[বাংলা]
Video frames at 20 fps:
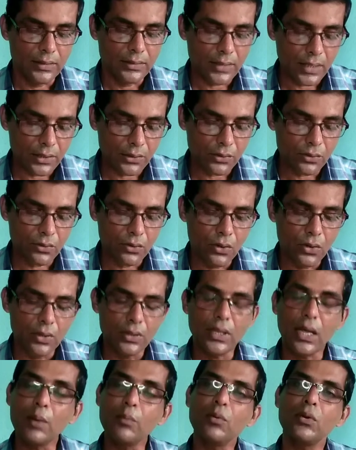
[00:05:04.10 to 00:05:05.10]
যাই হোক
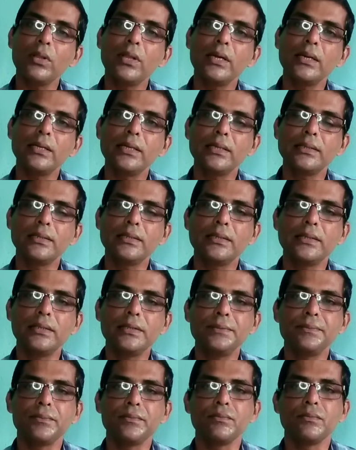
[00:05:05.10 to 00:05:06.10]
তারপরে দেখা যাচ্ছে
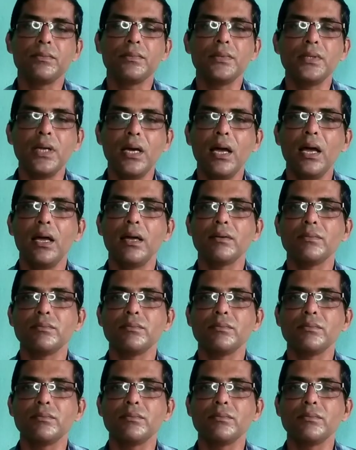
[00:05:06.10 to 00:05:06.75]
কি না